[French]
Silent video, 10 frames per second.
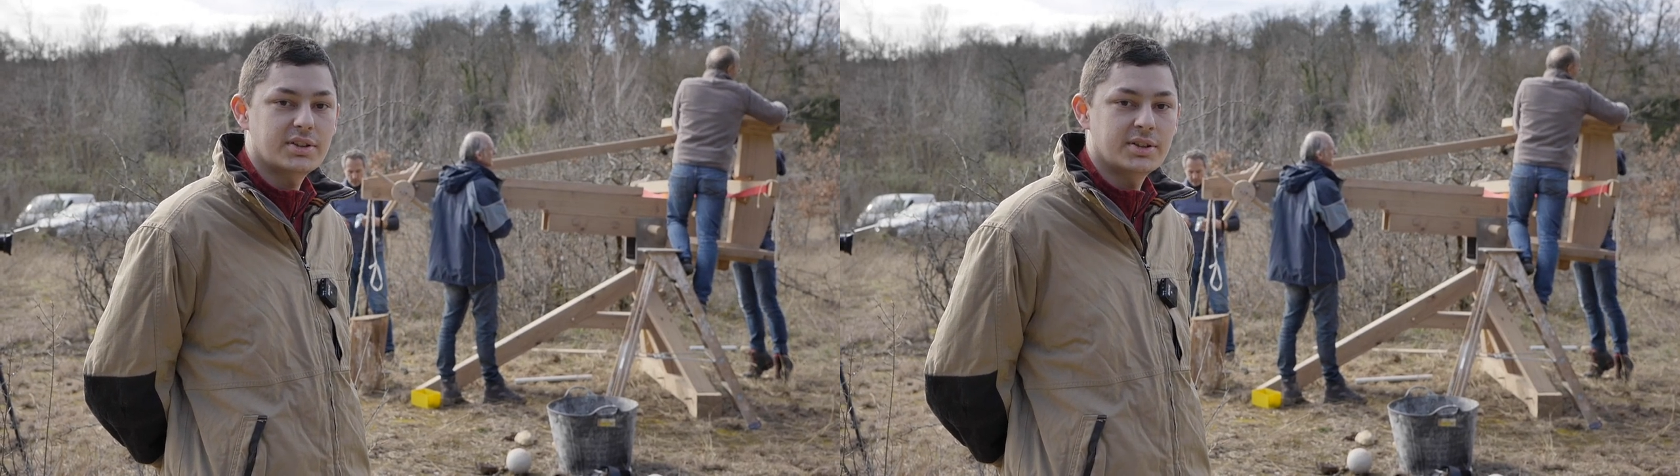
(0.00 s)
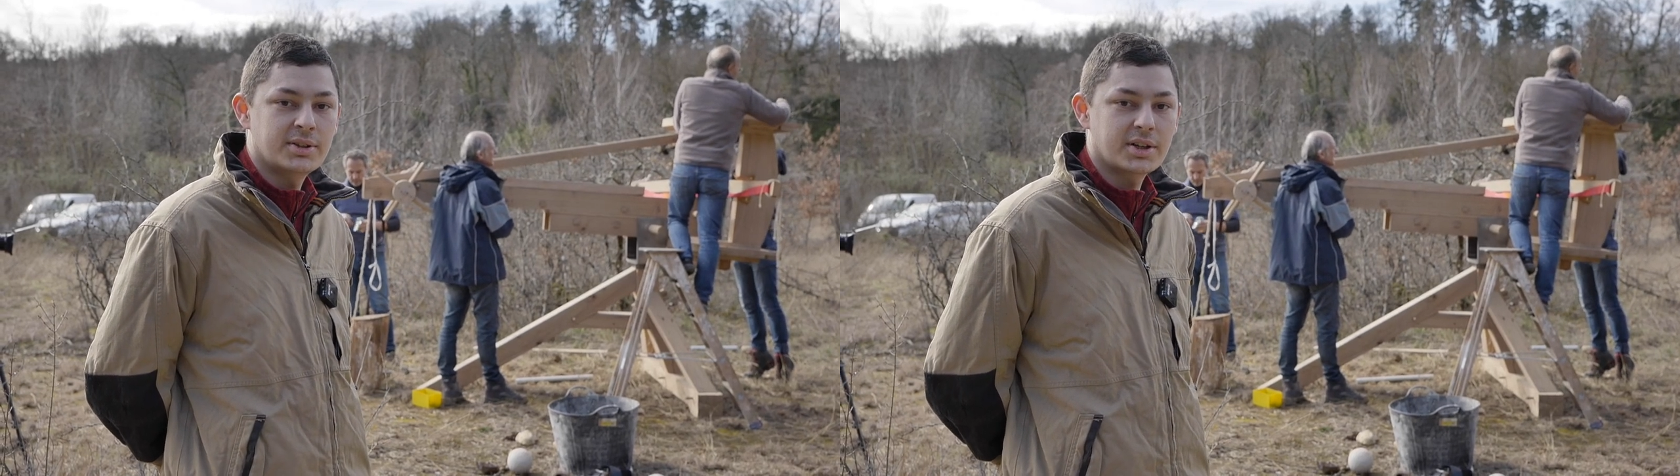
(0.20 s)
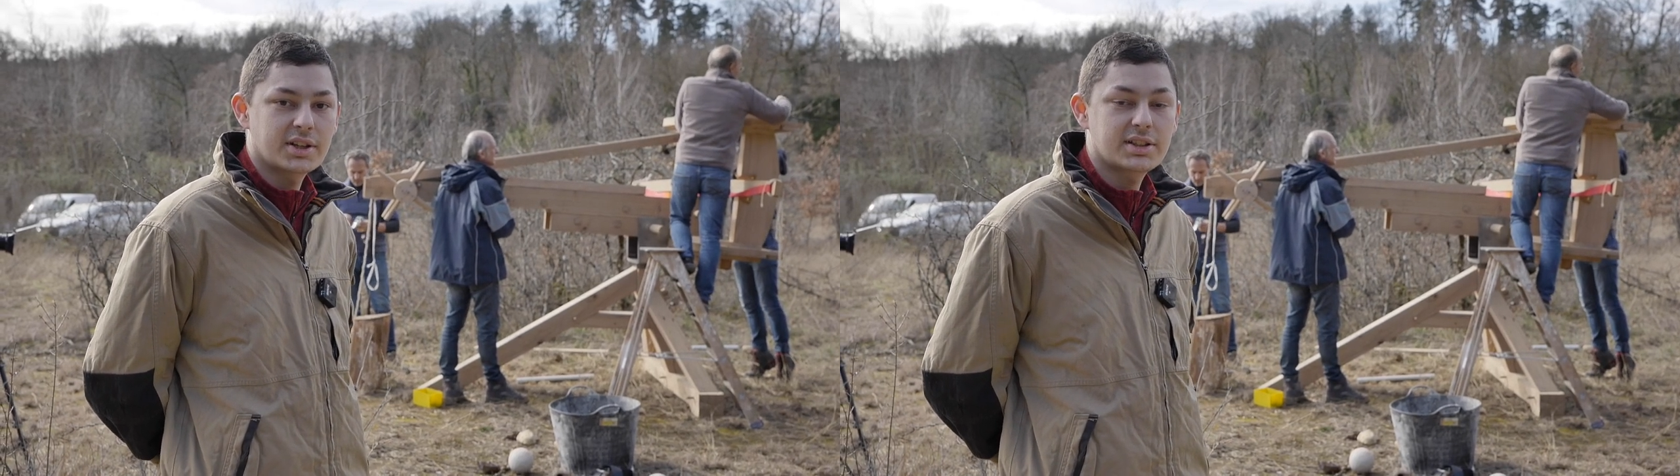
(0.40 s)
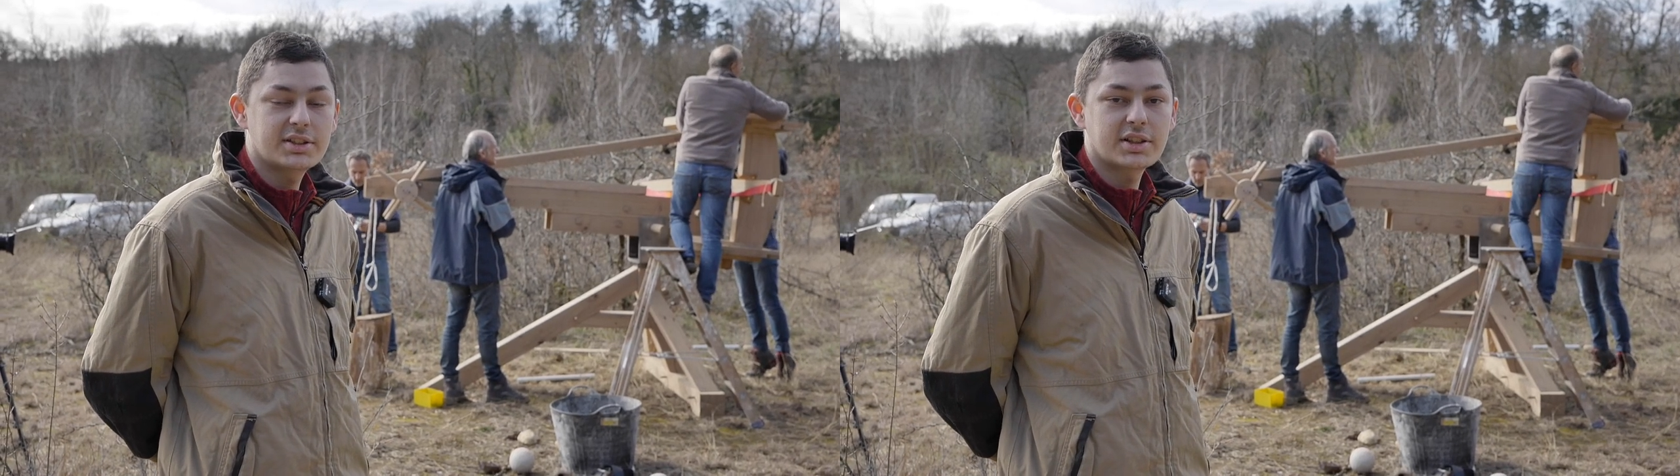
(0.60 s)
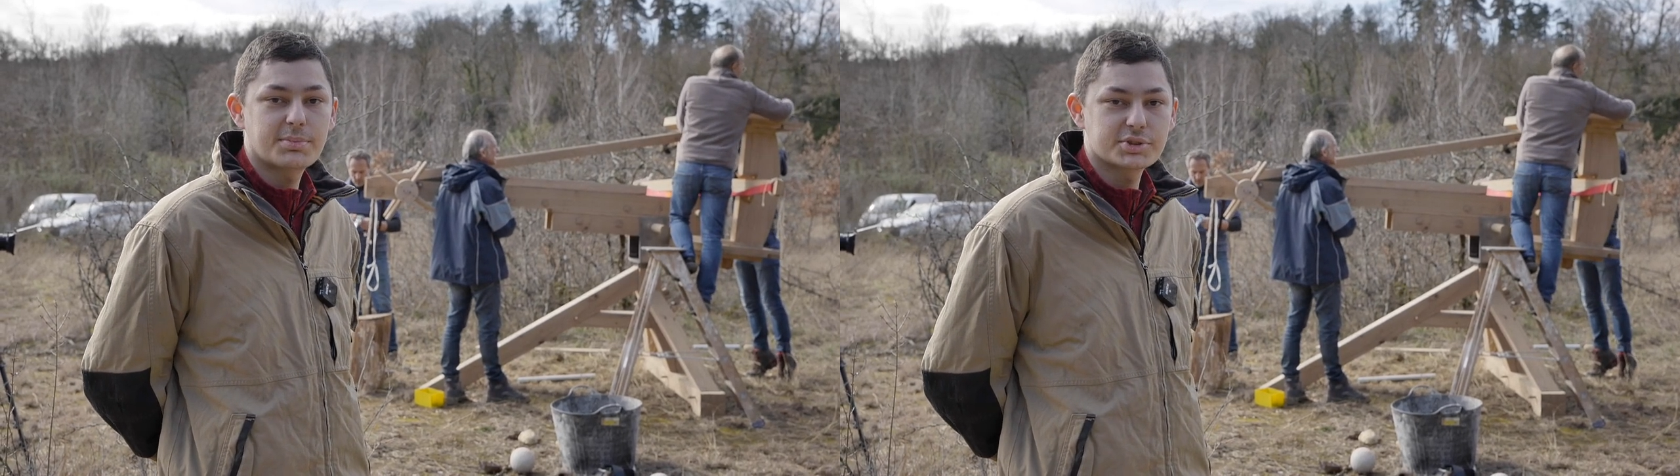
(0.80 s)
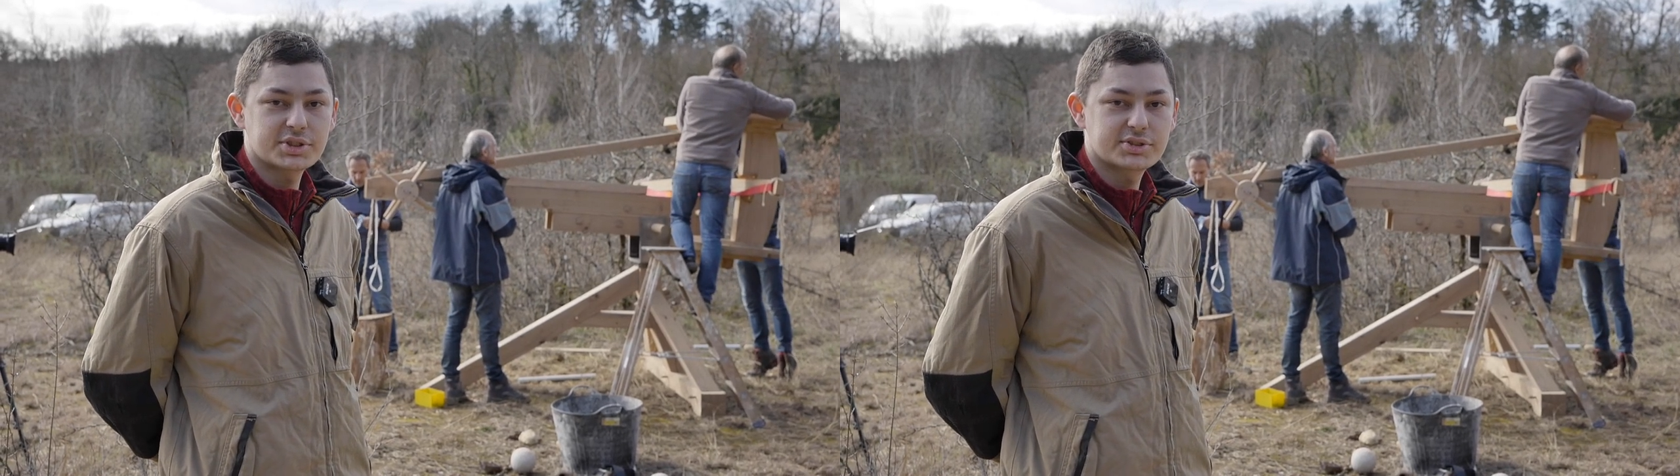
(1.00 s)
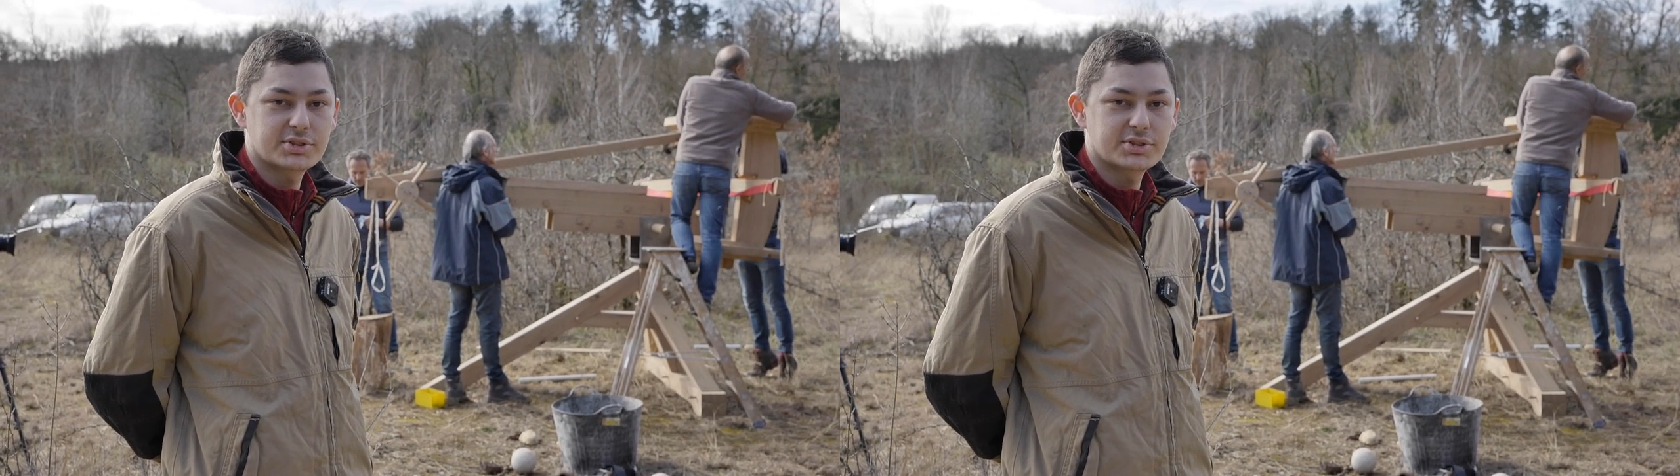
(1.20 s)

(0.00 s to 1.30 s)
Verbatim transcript: euh, régler dans les prochaines